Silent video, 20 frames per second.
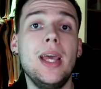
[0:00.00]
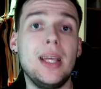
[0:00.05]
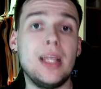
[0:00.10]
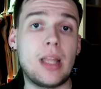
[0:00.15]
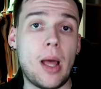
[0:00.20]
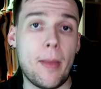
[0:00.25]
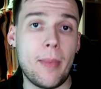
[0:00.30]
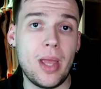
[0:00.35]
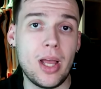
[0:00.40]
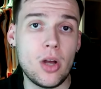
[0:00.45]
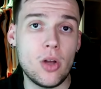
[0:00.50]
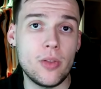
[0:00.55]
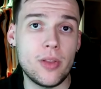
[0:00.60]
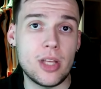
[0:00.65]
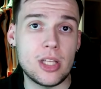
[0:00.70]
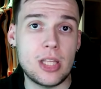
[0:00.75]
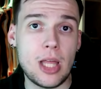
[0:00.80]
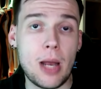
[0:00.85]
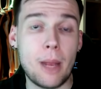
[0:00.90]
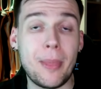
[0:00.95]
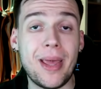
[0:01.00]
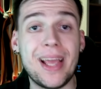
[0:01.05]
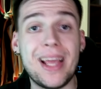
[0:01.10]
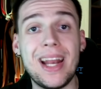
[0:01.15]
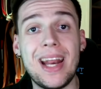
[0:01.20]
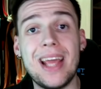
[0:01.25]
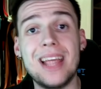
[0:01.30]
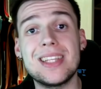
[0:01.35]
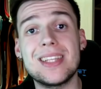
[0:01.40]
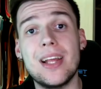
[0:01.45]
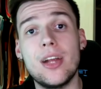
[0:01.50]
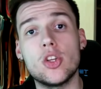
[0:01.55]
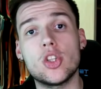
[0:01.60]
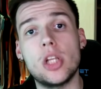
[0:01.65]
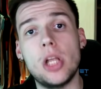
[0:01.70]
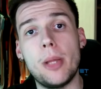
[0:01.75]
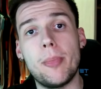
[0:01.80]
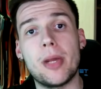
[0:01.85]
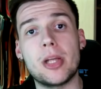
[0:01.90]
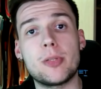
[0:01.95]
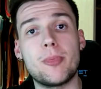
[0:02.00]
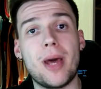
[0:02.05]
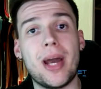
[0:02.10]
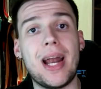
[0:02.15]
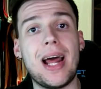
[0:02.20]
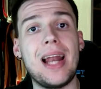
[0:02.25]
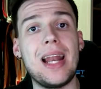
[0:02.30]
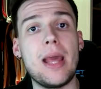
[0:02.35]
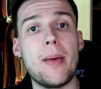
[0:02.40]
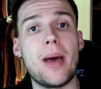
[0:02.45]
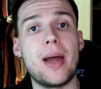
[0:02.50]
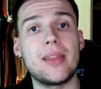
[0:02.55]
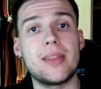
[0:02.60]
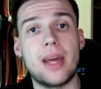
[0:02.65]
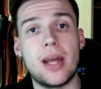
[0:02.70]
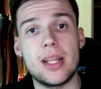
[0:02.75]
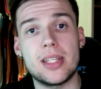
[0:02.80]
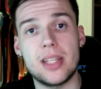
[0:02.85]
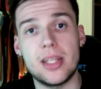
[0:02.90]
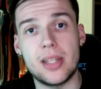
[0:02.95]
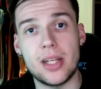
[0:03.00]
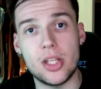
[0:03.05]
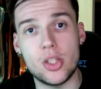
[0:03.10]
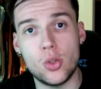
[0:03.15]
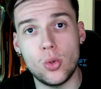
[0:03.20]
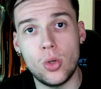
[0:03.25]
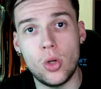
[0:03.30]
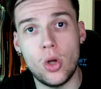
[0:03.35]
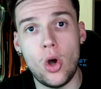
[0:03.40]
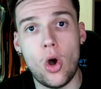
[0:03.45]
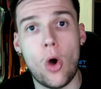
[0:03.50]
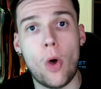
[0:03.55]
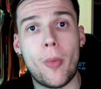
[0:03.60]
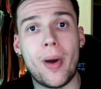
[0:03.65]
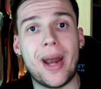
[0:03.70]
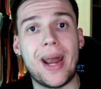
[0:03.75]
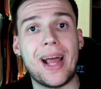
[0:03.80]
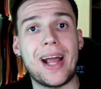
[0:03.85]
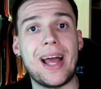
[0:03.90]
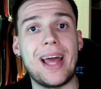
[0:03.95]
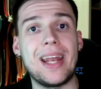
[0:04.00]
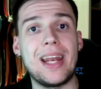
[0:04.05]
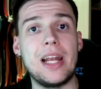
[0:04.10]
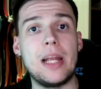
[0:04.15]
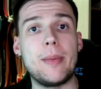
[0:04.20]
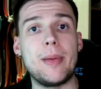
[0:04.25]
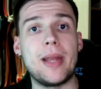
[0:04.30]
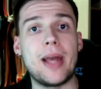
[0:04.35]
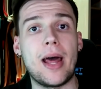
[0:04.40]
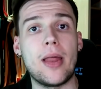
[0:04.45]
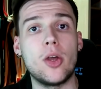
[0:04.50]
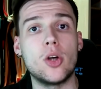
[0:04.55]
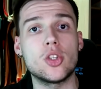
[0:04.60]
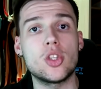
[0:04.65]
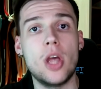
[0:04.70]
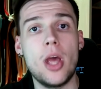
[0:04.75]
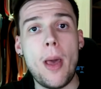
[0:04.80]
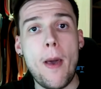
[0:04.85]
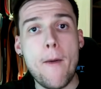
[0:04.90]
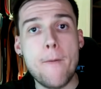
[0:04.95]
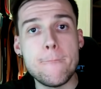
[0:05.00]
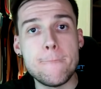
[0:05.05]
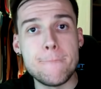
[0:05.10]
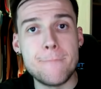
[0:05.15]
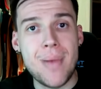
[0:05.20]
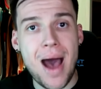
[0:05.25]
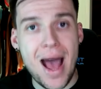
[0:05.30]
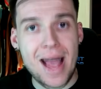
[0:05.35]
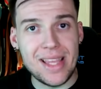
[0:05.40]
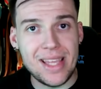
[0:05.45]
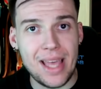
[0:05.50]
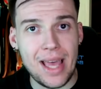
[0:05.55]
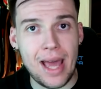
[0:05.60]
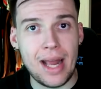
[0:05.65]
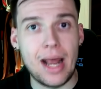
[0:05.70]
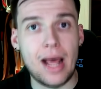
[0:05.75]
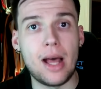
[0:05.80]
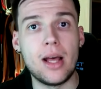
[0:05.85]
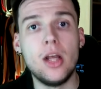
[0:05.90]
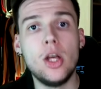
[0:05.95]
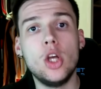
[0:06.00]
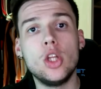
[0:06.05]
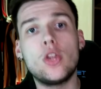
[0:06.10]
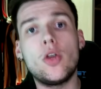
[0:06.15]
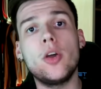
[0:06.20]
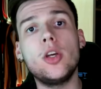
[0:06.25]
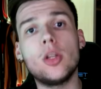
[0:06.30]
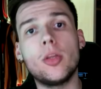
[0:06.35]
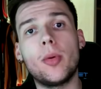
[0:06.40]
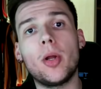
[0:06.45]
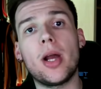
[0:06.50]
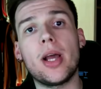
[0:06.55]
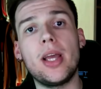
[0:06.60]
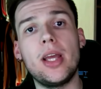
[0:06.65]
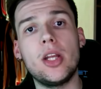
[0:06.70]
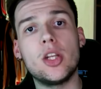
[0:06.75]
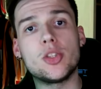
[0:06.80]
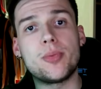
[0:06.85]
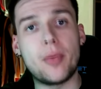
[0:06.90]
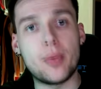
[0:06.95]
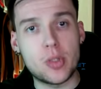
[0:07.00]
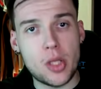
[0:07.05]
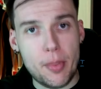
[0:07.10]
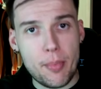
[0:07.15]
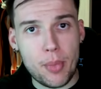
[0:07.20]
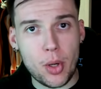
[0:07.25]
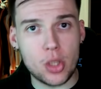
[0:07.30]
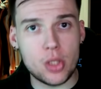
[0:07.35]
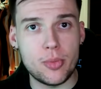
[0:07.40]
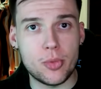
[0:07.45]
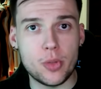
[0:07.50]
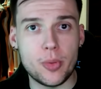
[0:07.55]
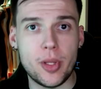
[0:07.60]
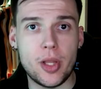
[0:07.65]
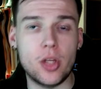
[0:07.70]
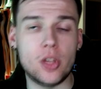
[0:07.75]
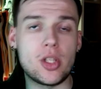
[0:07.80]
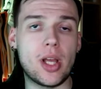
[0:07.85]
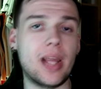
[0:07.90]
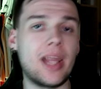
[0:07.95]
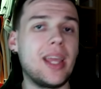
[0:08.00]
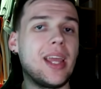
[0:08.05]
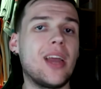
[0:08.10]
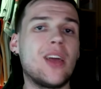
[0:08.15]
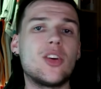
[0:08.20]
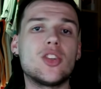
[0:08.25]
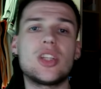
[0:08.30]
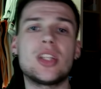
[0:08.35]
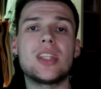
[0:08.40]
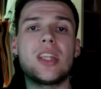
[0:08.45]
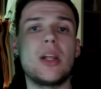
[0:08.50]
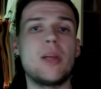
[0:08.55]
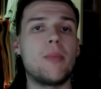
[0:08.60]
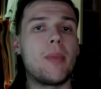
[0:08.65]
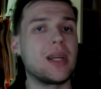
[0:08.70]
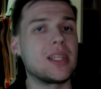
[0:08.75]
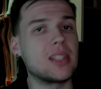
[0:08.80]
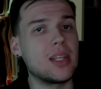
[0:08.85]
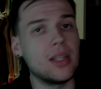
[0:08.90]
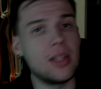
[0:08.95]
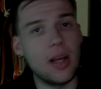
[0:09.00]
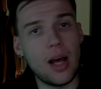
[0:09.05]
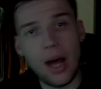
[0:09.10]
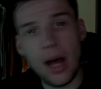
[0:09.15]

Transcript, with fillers: Y también contestarme, ¿creéis que los Clippers van a levantar ese 3-1 o van a caer eliminados mañana? Todo ido por aquí y nos vemos en próximos vídeos aquí en Cosas del Básquet.